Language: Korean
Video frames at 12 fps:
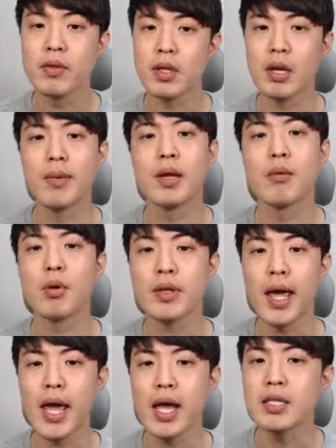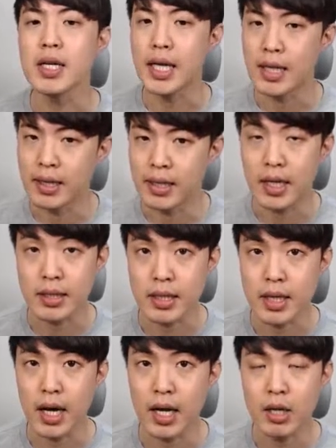다음에 뭐 take in
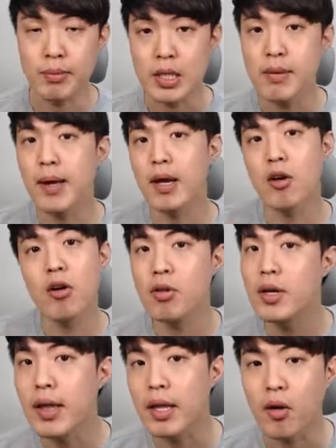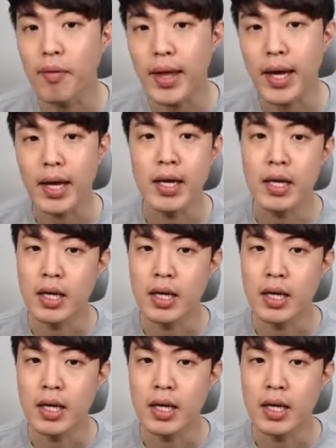이라든가 이런 의미가 형성이 되는 건데